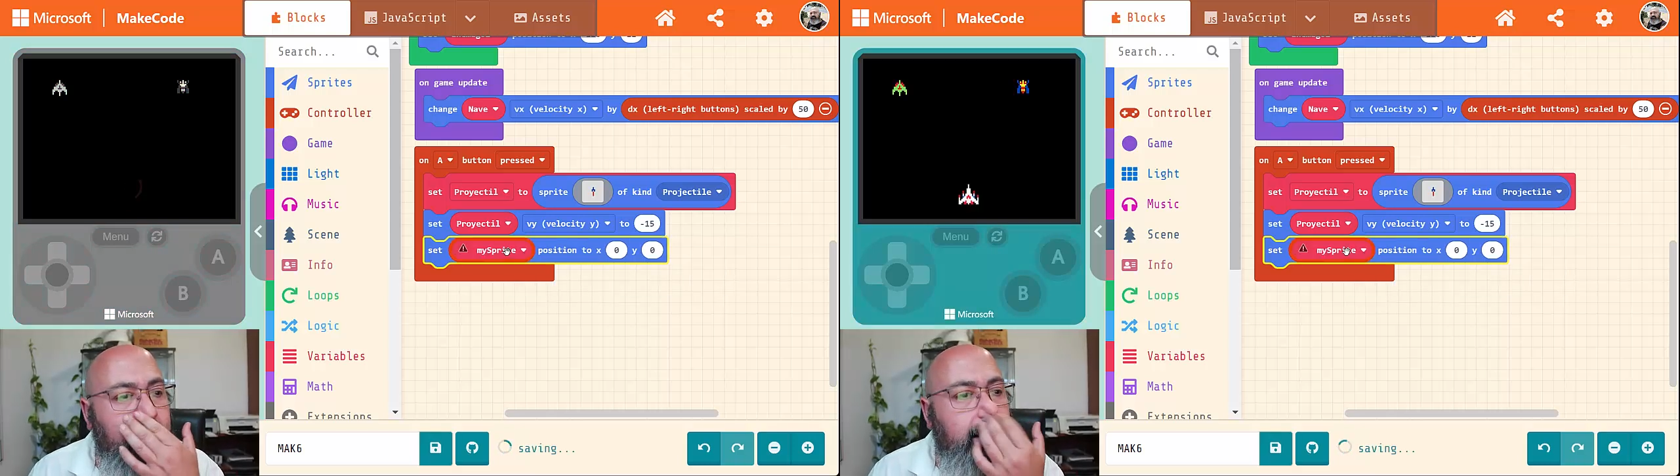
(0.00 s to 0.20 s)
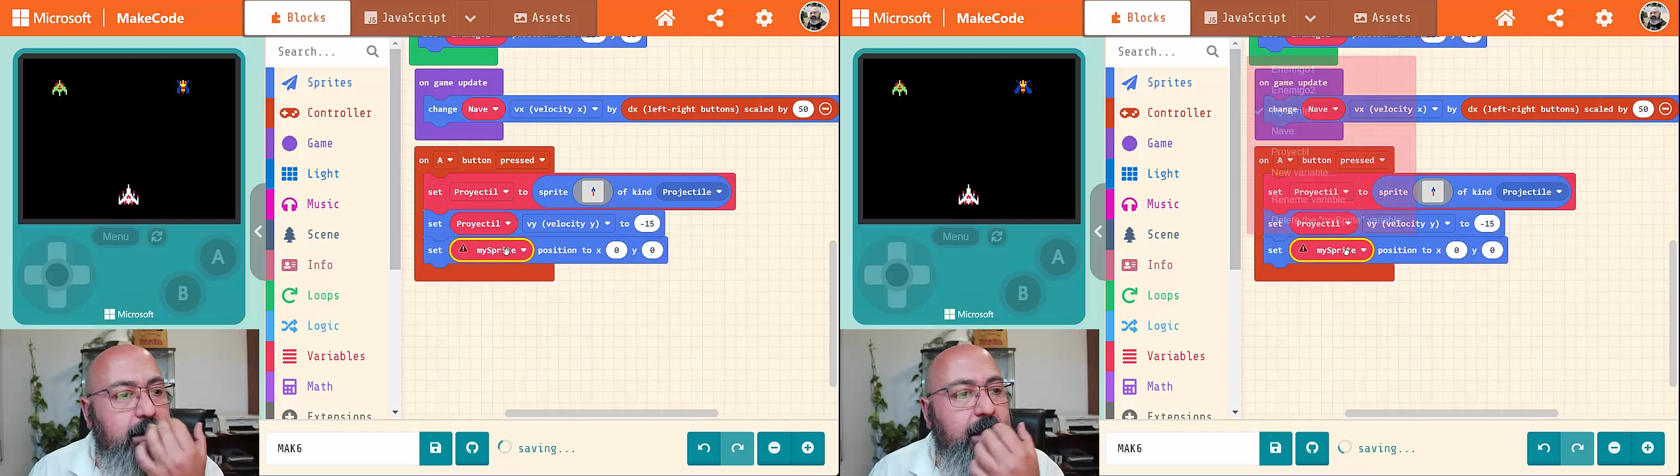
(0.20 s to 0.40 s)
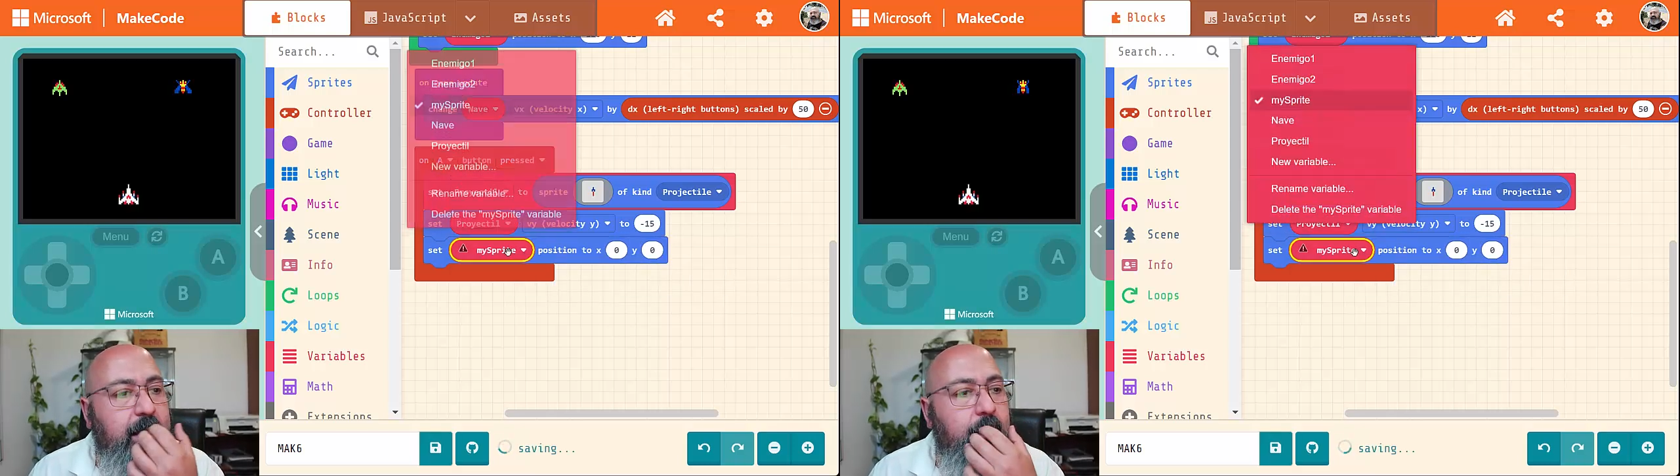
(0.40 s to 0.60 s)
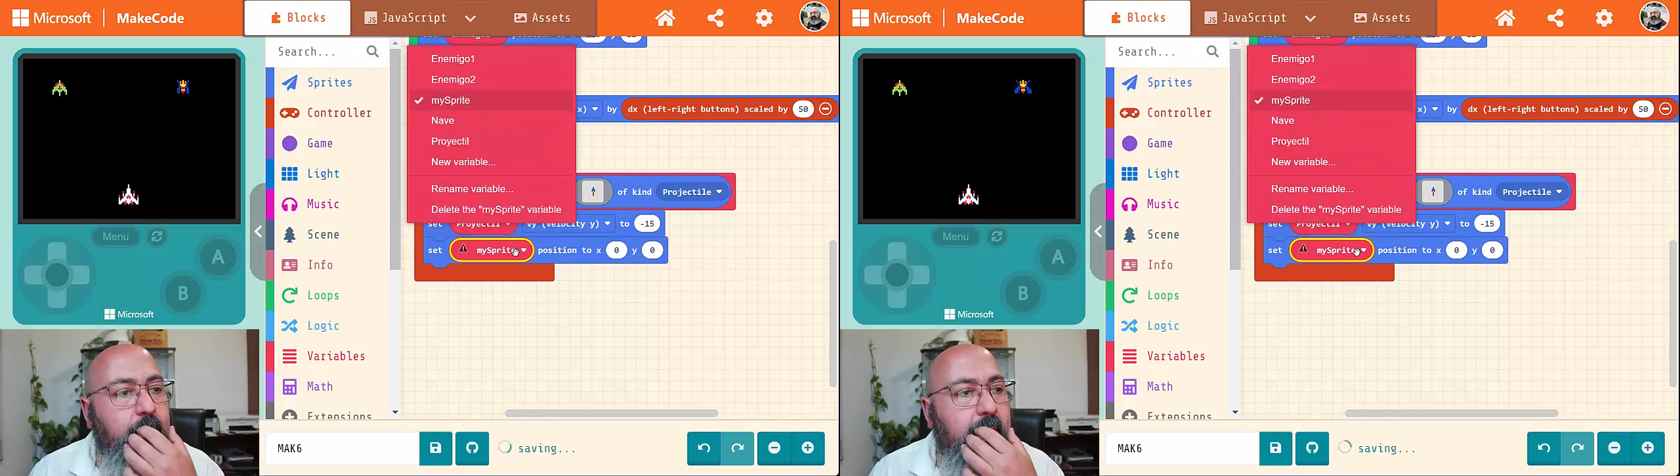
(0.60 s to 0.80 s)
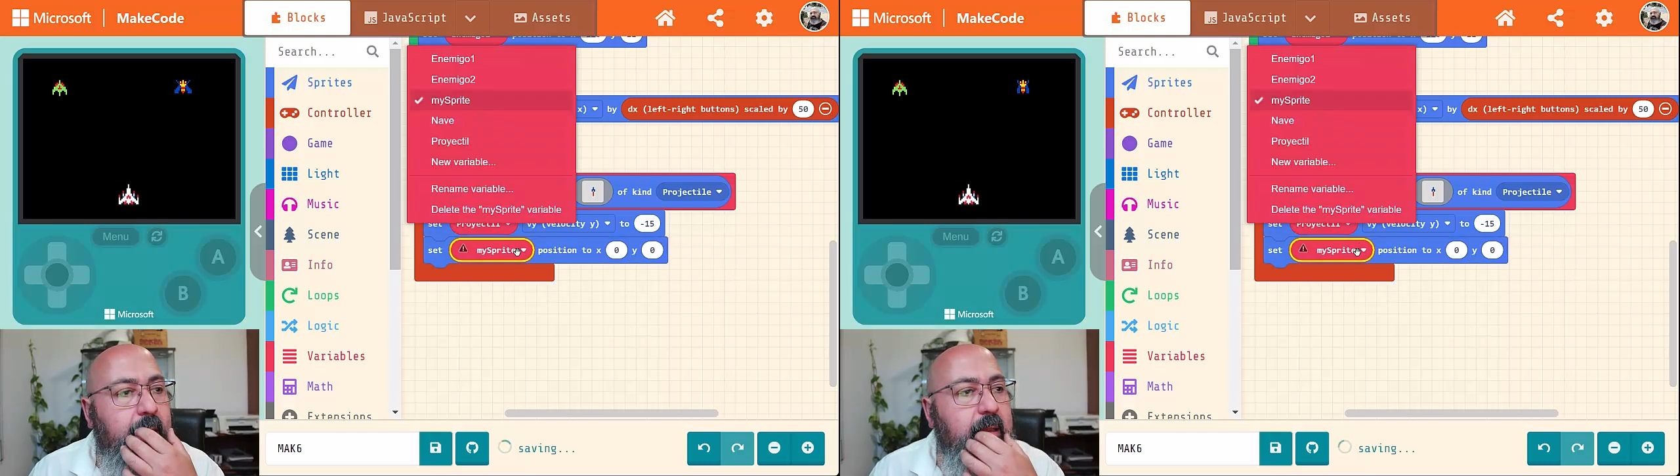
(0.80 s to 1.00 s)
Así que le
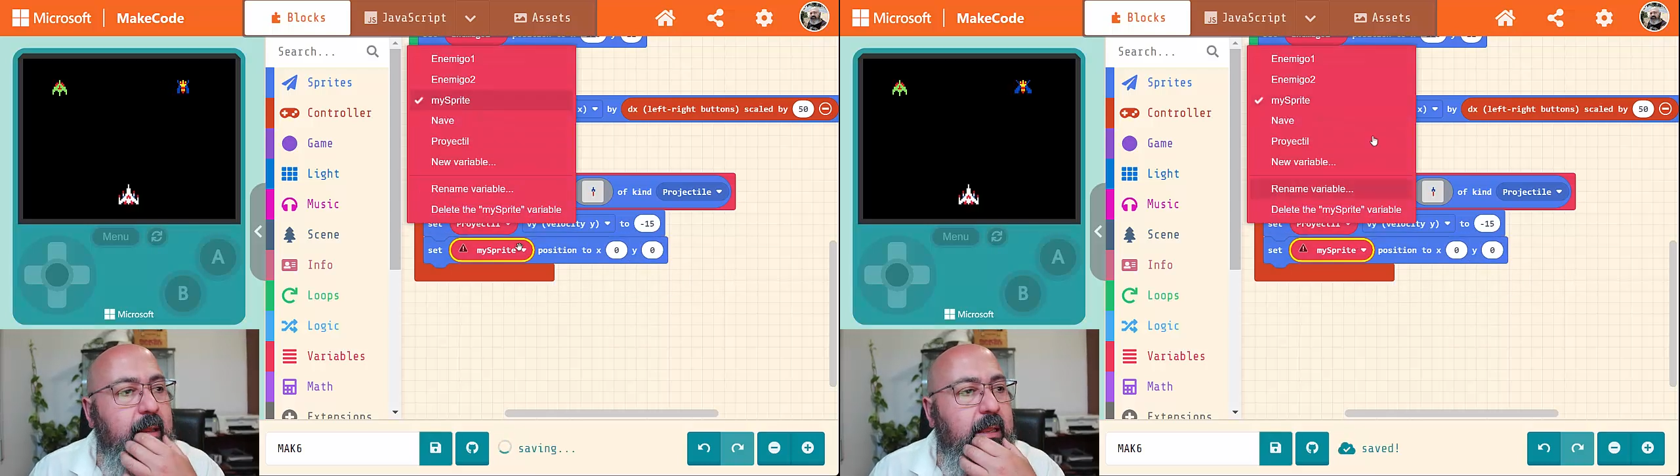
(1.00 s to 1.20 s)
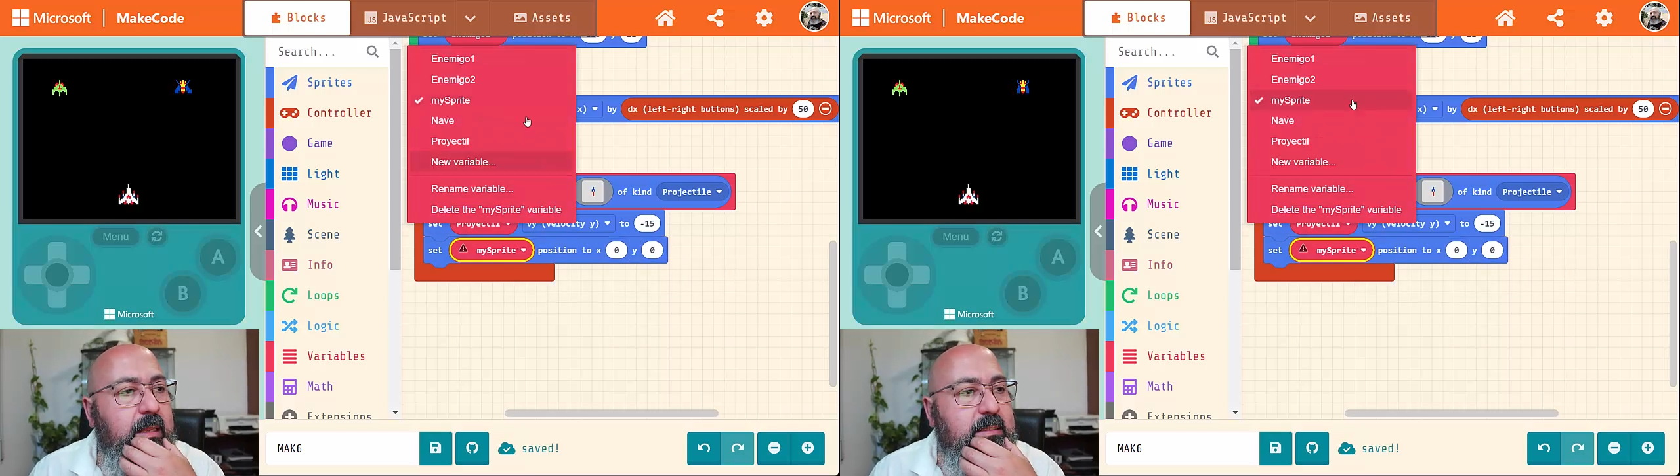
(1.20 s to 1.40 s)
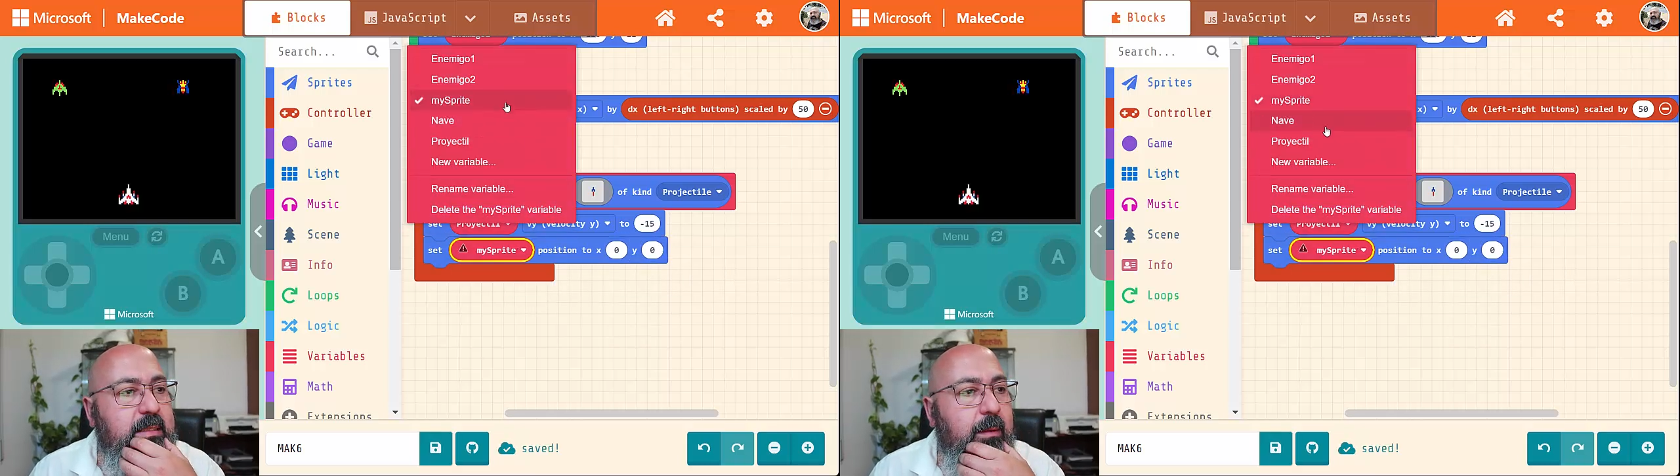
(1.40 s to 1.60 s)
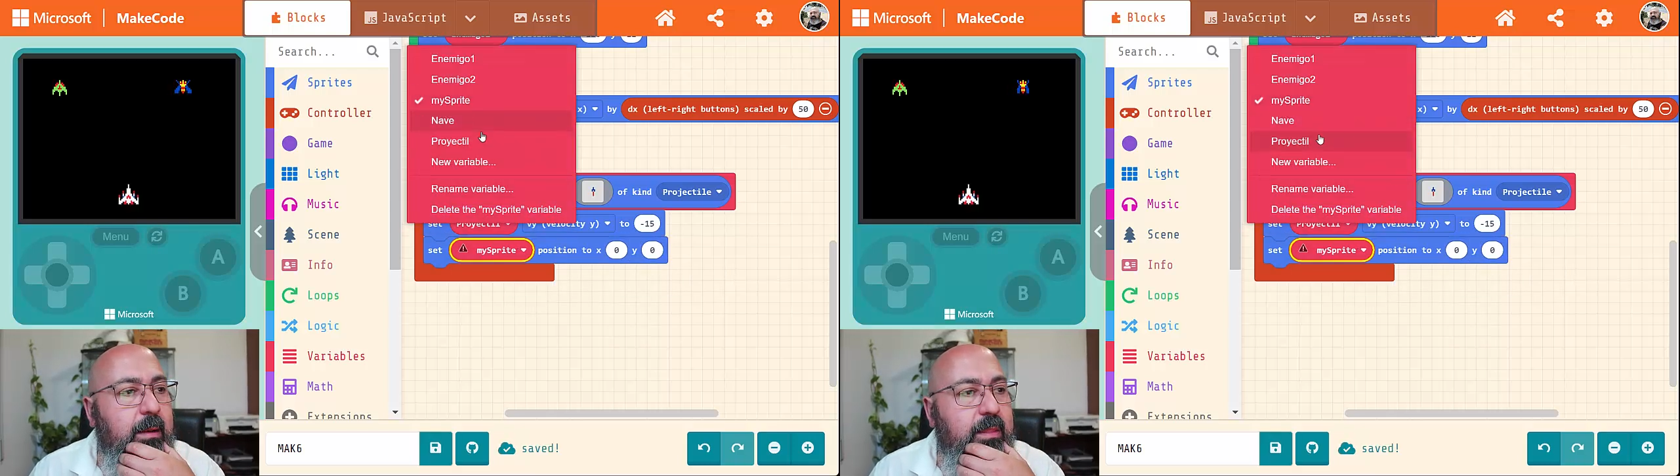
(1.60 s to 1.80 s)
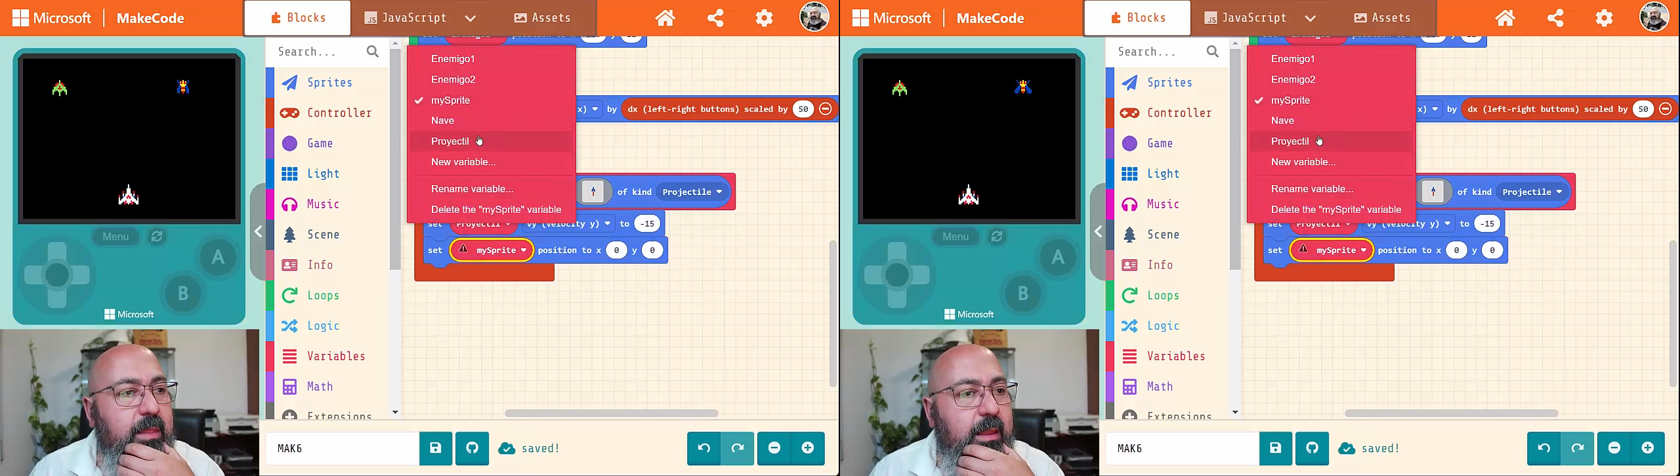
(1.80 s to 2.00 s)
voy a
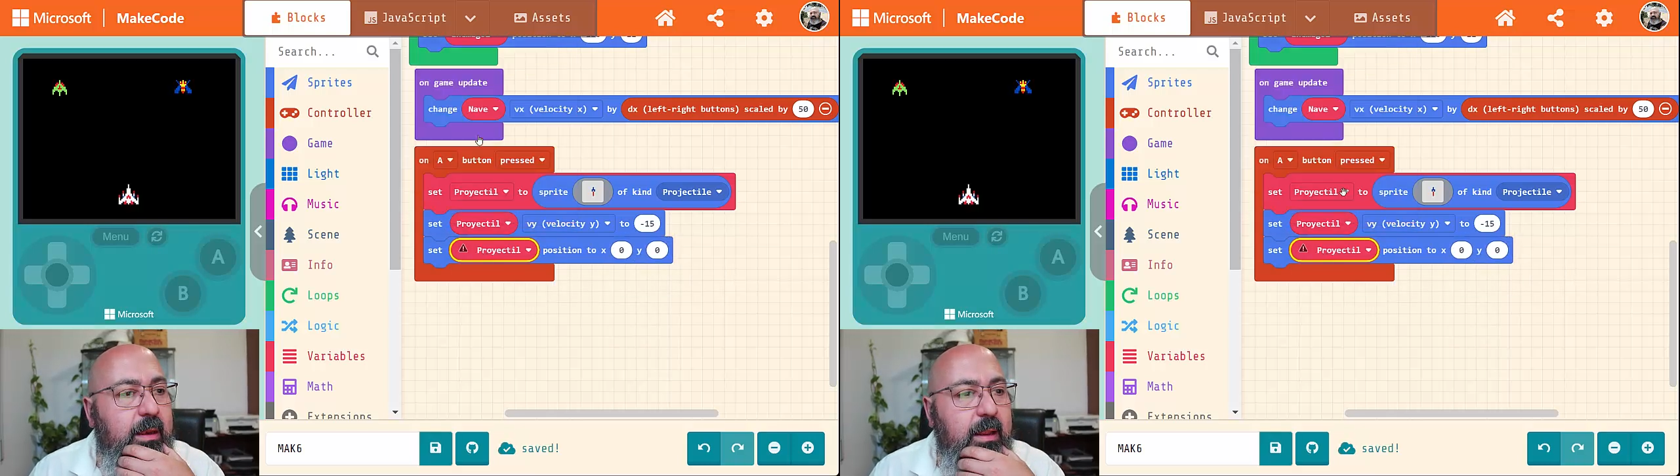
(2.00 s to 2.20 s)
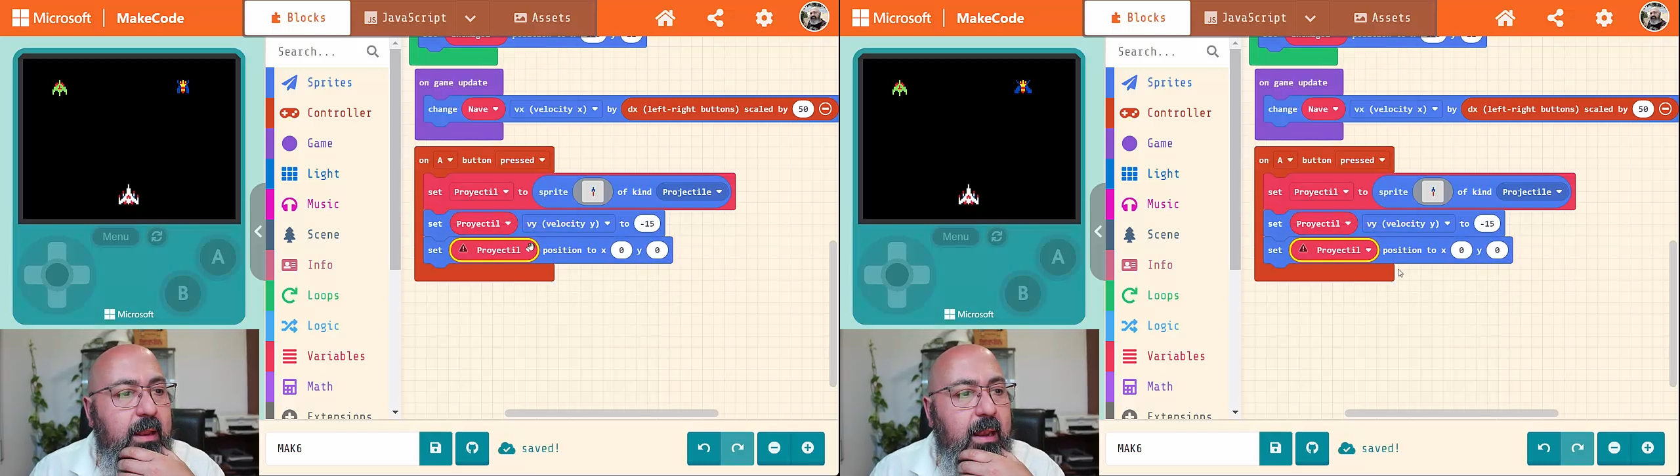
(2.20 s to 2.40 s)
establecer